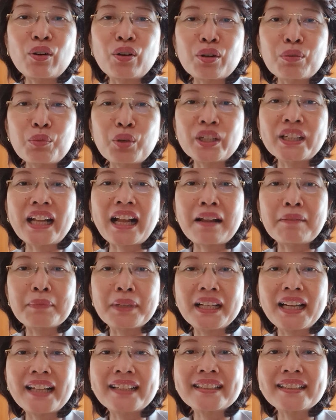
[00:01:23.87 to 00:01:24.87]
hormon
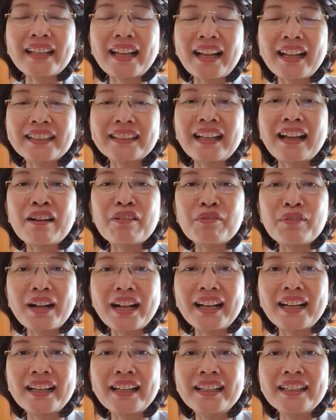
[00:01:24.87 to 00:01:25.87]
kehamilan saat
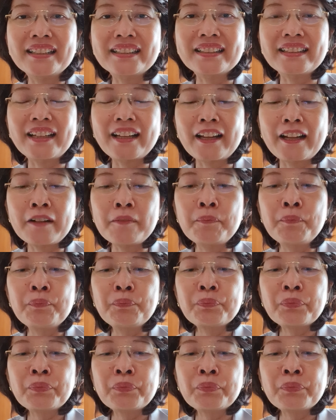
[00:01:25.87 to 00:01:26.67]
awal ya.